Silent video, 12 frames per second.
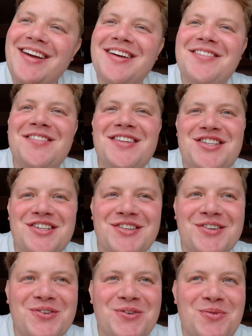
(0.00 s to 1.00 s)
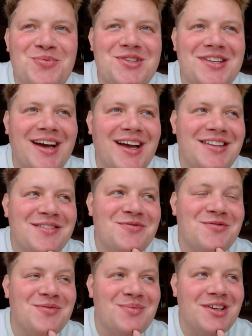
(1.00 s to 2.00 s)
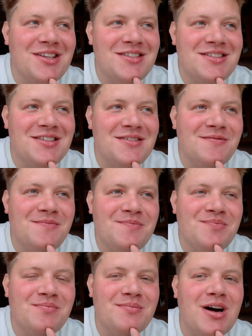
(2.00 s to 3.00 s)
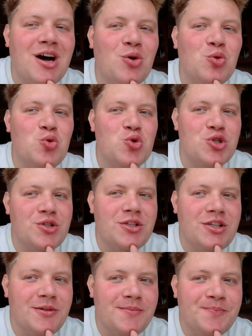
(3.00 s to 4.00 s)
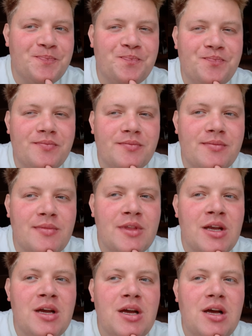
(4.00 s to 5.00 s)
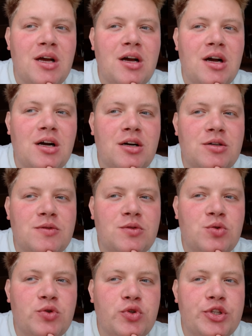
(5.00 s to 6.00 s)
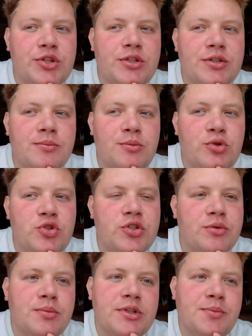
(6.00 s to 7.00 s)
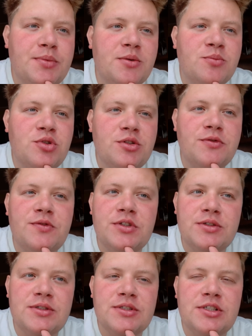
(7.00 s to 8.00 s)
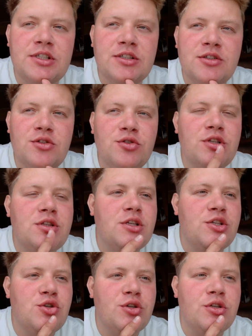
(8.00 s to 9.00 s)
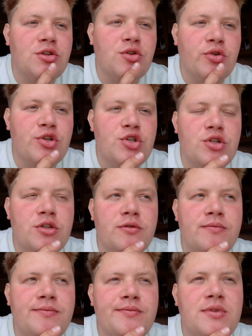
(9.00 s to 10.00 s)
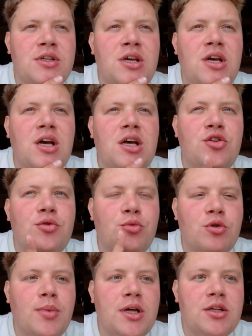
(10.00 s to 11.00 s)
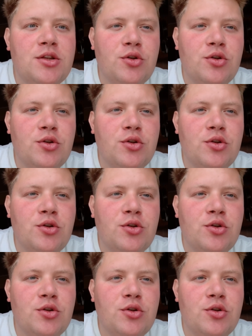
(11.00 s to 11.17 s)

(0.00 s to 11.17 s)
Вечерком сядем вместе, поужинаем. А вот, может быть, прямой эфир сделаю, но это еще не точно. Но мукбанг